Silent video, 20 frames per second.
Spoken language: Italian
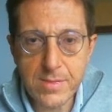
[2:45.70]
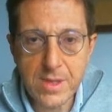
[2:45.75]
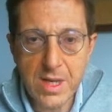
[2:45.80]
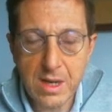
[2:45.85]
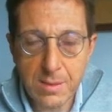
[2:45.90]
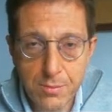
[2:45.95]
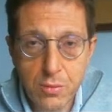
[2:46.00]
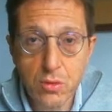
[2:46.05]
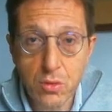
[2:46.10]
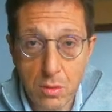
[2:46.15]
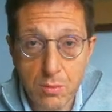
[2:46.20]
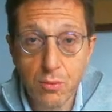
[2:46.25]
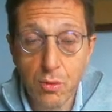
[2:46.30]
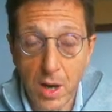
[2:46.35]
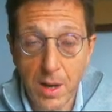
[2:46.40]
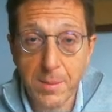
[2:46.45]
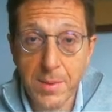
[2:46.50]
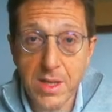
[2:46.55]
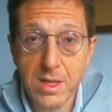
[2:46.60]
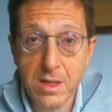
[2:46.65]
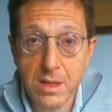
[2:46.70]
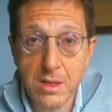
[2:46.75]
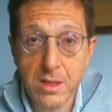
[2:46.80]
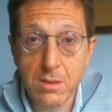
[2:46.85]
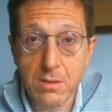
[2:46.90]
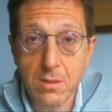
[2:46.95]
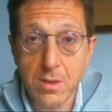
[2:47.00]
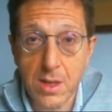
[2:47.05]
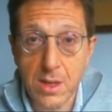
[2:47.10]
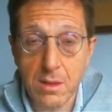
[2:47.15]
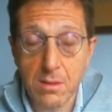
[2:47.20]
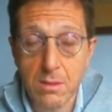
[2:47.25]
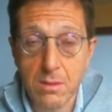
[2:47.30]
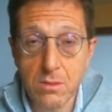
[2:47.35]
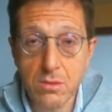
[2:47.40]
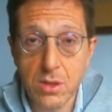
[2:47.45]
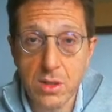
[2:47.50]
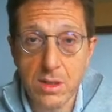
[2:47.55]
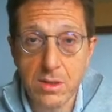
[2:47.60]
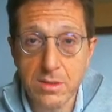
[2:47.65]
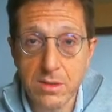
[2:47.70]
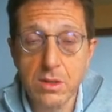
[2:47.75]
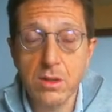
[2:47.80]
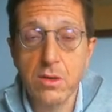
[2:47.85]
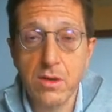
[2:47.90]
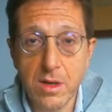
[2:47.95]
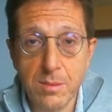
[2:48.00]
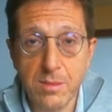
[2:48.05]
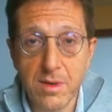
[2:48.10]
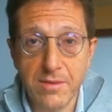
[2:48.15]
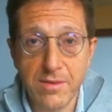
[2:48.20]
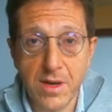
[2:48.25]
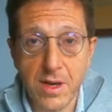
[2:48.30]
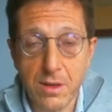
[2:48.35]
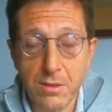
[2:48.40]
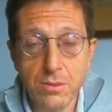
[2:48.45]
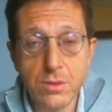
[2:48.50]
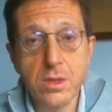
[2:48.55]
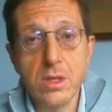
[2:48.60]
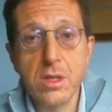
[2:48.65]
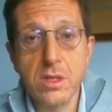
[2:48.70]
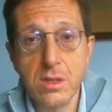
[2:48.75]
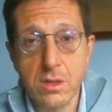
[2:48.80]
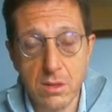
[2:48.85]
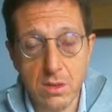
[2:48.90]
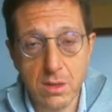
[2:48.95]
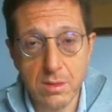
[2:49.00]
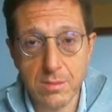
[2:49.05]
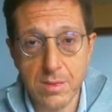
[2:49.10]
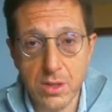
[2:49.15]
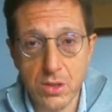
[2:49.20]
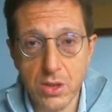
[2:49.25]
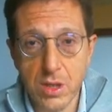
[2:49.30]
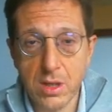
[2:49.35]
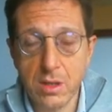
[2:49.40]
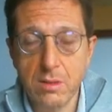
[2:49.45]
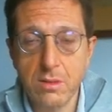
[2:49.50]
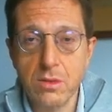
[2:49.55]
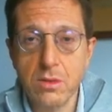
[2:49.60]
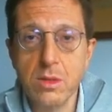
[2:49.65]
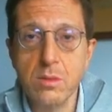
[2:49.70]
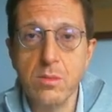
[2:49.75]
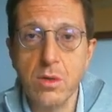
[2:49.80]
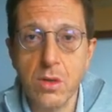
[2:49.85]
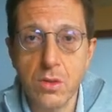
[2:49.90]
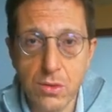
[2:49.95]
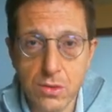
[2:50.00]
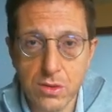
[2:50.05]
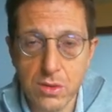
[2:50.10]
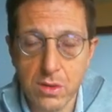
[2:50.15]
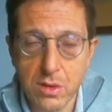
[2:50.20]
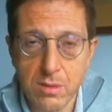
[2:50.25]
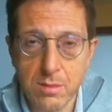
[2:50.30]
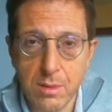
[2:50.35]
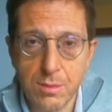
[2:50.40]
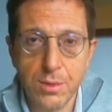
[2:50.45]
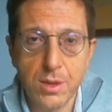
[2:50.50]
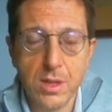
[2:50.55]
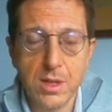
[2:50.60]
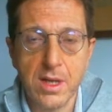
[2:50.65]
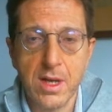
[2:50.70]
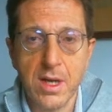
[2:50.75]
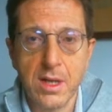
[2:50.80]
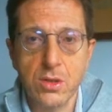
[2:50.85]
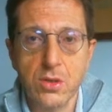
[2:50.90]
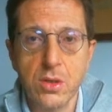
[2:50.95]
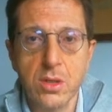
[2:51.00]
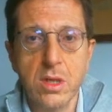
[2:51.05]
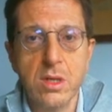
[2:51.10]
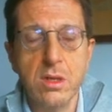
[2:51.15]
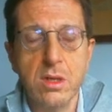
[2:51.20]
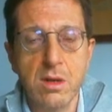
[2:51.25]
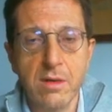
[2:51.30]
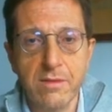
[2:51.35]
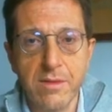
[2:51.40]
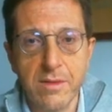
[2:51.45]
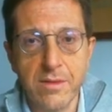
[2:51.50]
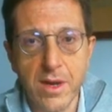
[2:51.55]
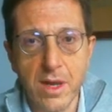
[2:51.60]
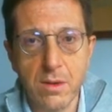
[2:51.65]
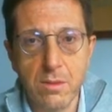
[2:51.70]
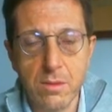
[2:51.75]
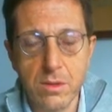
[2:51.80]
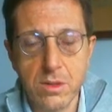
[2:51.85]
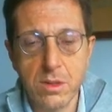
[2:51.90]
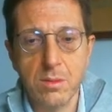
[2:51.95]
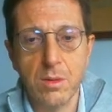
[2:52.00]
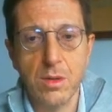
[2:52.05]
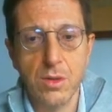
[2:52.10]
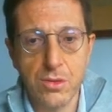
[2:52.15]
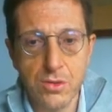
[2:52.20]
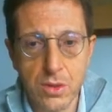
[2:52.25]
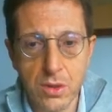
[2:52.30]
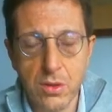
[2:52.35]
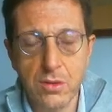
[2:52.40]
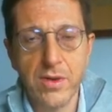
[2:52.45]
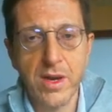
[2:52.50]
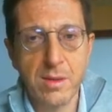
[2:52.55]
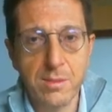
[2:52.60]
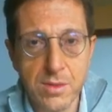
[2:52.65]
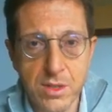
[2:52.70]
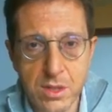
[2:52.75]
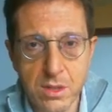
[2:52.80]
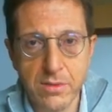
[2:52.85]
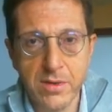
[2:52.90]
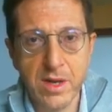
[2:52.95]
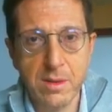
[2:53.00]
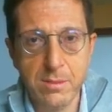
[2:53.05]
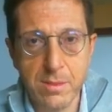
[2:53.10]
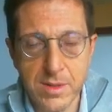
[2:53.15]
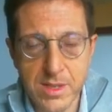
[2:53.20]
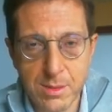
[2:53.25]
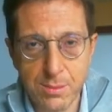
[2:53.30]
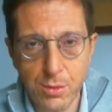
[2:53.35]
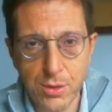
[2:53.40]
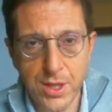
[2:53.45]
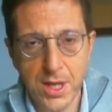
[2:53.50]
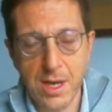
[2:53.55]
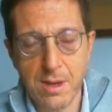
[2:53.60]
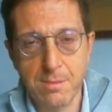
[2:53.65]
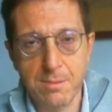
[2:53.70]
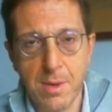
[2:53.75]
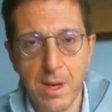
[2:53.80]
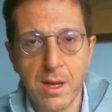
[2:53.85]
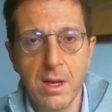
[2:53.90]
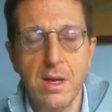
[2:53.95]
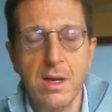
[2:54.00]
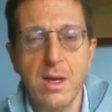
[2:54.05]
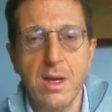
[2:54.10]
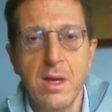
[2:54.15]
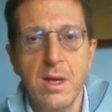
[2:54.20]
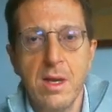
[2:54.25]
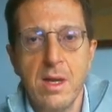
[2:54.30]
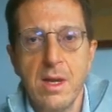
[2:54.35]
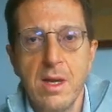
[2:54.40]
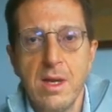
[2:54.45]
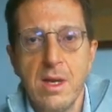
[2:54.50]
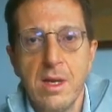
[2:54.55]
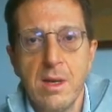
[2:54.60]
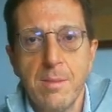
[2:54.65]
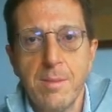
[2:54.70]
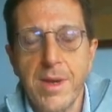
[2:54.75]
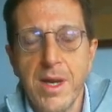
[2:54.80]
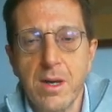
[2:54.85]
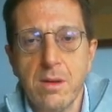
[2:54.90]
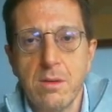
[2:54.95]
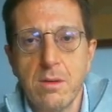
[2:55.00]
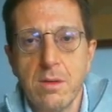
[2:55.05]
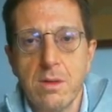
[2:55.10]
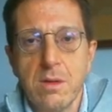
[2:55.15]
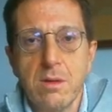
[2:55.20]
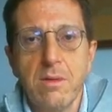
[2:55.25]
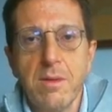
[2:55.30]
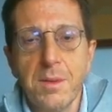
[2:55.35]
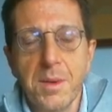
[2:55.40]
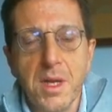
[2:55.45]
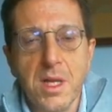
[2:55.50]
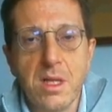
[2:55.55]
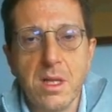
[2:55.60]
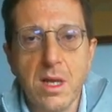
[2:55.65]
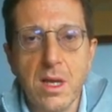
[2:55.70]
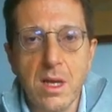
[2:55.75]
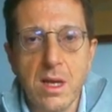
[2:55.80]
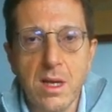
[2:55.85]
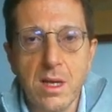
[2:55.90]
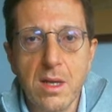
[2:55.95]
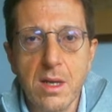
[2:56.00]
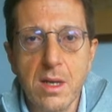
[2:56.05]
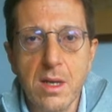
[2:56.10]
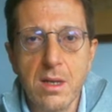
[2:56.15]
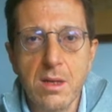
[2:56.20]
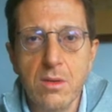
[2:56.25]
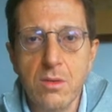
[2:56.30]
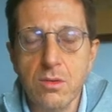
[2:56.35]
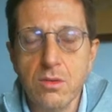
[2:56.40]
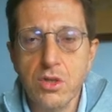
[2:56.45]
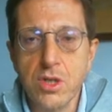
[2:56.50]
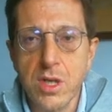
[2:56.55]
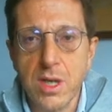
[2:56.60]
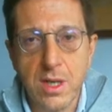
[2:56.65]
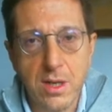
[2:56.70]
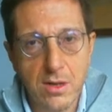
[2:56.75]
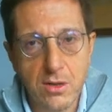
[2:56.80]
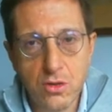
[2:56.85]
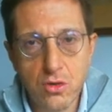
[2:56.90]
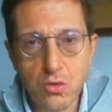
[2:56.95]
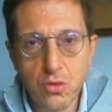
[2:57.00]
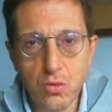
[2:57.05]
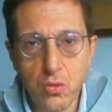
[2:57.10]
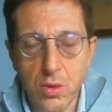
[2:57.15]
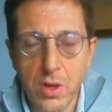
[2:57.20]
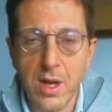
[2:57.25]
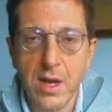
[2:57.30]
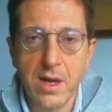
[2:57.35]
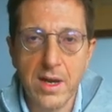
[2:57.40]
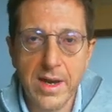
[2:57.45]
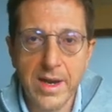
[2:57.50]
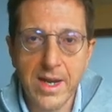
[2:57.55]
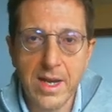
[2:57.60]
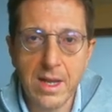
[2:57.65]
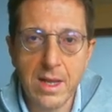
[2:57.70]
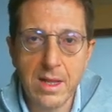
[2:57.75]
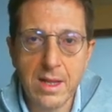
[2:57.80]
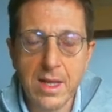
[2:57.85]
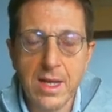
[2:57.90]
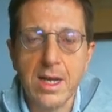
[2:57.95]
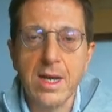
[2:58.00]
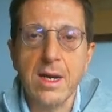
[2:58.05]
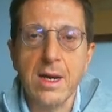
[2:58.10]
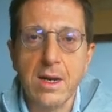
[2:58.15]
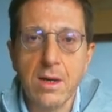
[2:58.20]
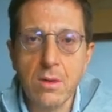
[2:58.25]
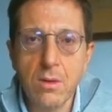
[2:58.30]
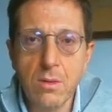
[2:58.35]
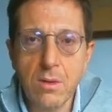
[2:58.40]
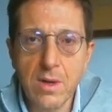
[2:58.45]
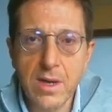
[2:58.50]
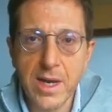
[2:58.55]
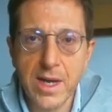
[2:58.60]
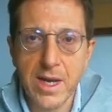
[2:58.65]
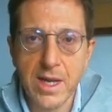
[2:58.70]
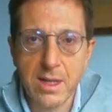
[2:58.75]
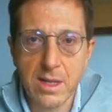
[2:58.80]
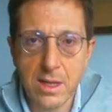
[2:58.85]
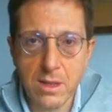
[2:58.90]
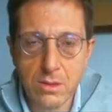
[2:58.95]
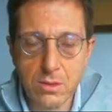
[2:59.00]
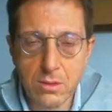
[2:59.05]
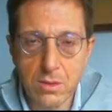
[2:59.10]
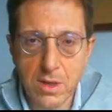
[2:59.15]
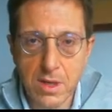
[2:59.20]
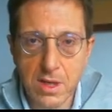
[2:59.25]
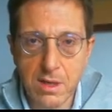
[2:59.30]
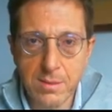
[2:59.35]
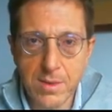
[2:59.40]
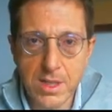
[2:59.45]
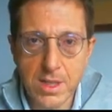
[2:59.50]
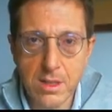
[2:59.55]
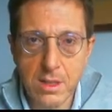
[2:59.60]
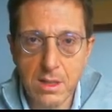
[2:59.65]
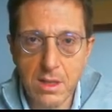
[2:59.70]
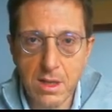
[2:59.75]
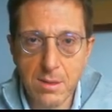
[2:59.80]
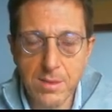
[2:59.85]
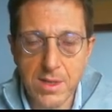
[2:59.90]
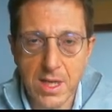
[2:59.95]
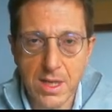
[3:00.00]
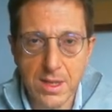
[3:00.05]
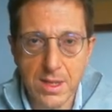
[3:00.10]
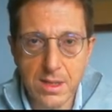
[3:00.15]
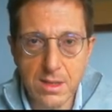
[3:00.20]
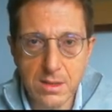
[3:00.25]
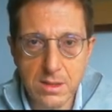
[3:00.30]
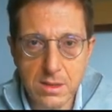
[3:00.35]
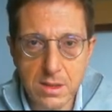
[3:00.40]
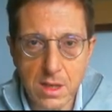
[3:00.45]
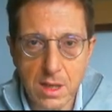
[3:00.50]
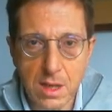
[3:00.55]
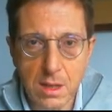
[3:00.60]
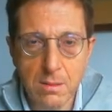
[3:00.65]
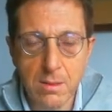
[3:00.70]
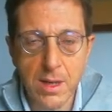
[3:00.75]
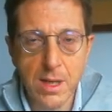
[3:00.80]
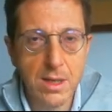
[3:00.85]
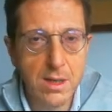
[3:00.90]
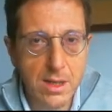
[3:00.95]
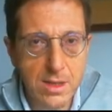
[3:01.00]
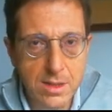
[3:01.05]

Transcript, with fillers: appunto puramente teorico, cioè si dovrebbe fare così, si dovrebbe agire in questo modo, si dovrebbe portare il cittadino a vivere in questo modo, si dovrebbe, si dovrebbe, si potrebbe, però ovviamente eh, non c'è nessuna realtà concreta, storicamente determinata, che segue, che